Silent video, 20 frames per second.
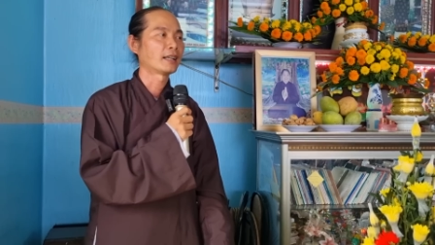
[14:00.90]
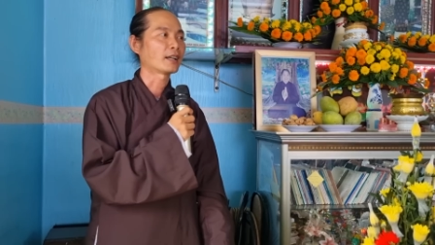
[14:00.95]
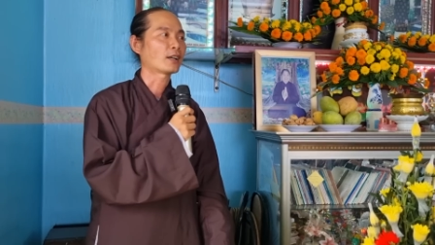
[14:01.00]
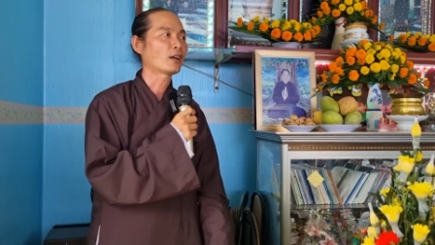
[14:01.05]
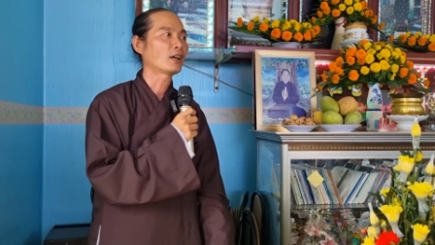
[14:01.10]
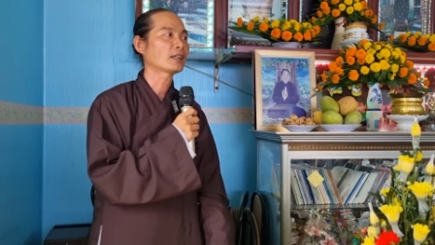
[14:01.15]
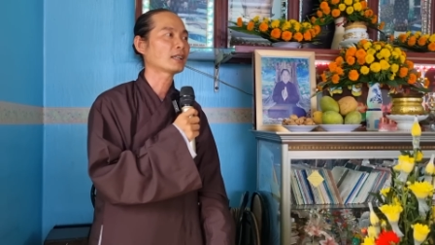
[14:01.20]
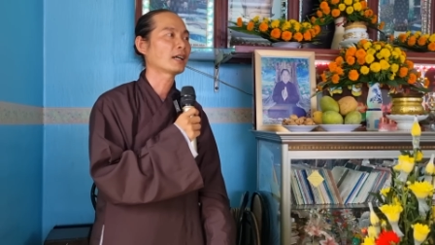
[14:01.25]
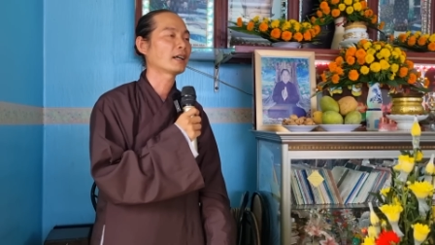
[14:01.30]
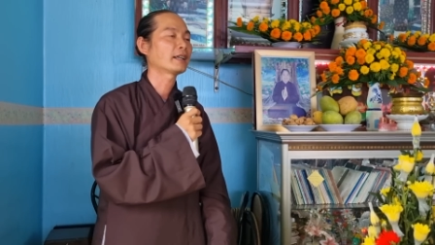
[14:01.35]
thì
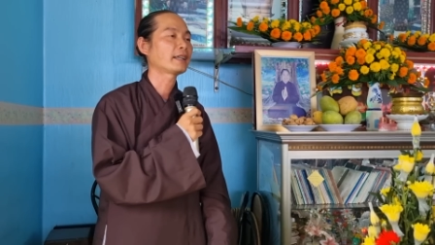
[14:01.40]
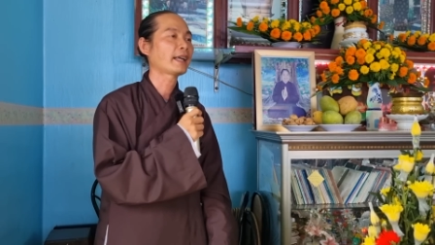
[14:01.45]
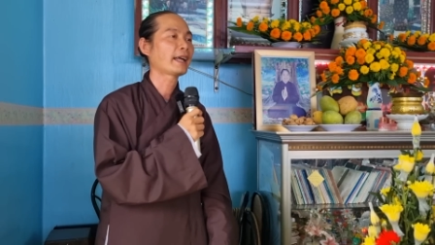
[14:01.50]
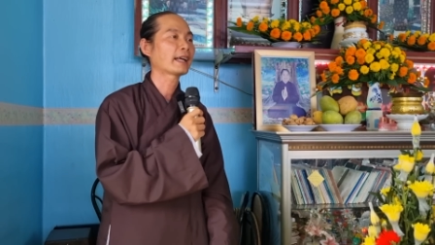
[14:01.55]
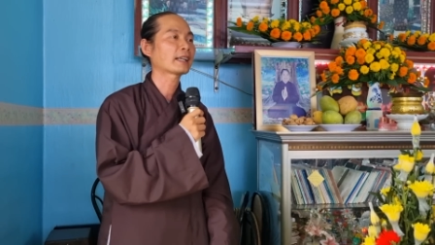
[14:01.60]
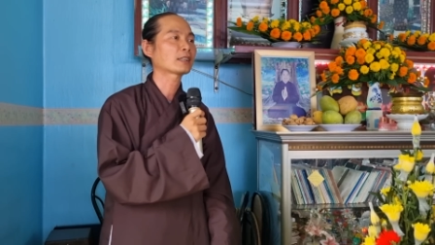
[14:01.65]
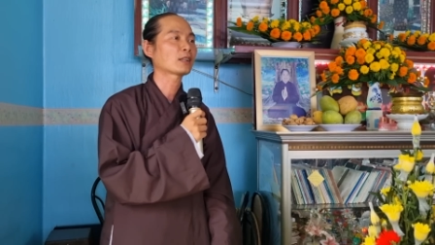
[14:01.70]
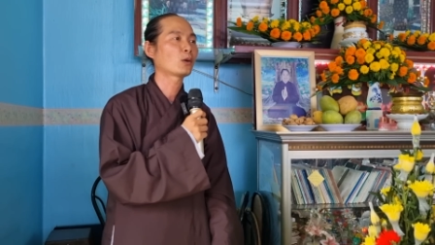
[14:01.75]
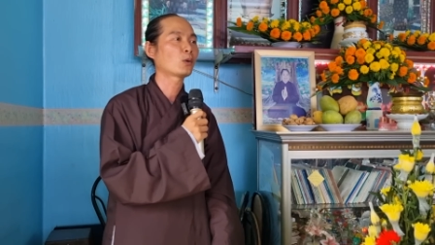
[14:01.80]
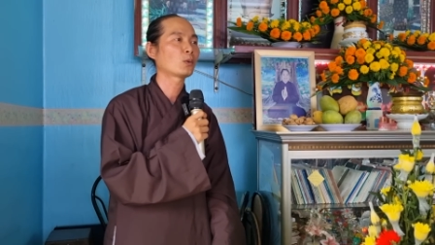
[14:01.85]
có thời
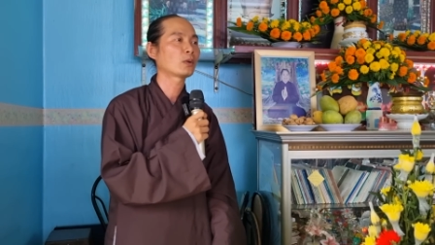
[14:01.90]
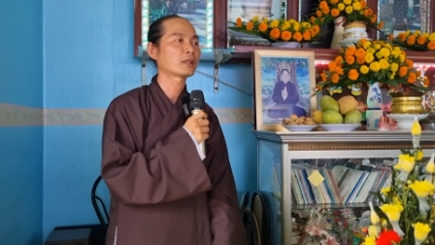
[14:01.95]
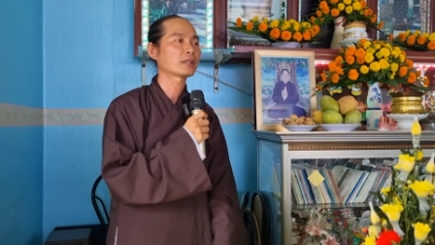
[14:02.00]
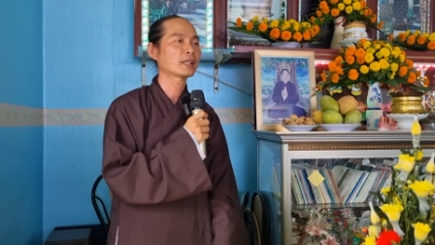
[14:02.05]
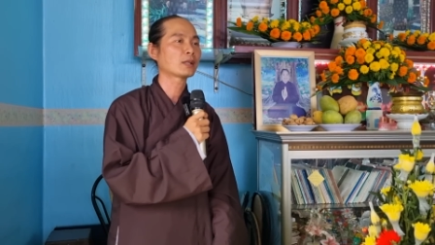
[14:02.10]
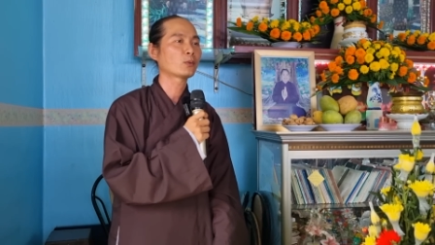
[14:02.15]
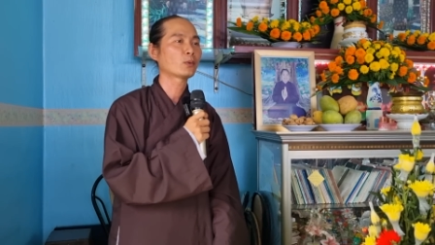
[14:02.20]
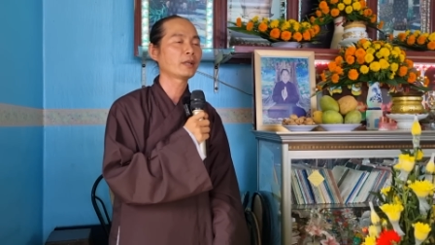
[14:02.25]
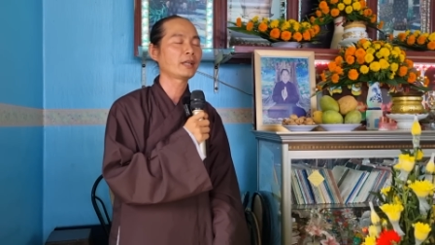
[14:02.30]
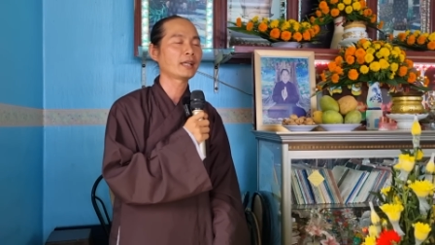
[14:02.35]
gian tu là
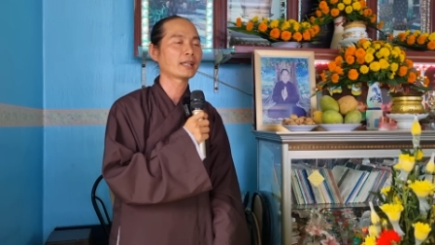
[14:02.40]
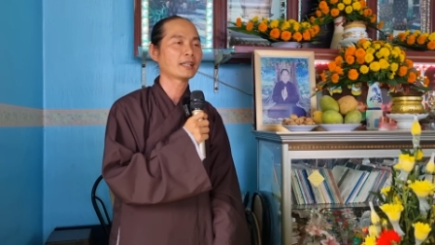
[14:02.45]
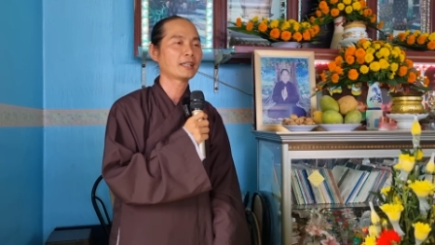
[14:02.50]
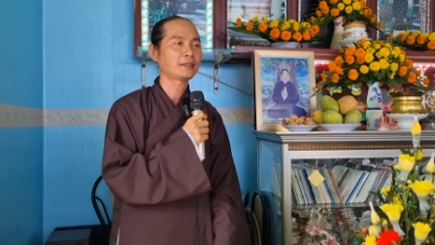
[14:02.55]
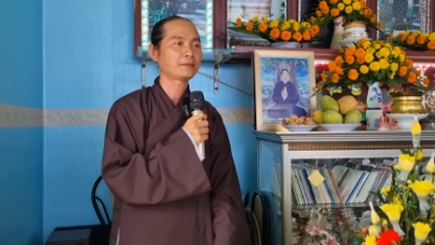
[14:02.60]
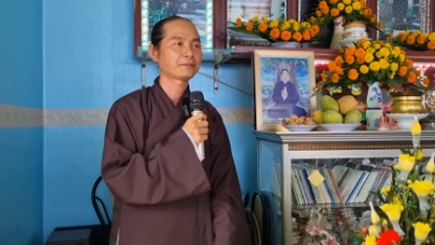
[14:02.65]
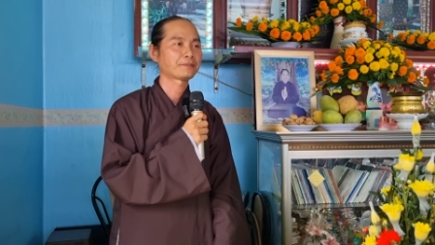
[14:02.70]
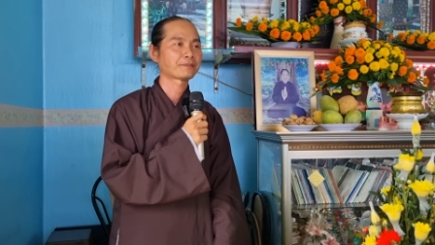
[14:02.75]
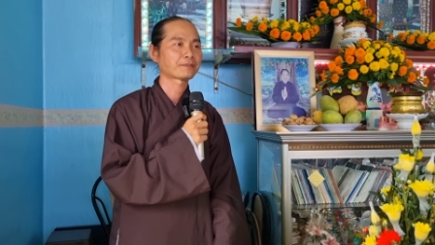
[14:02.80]
rất quý rồi đó.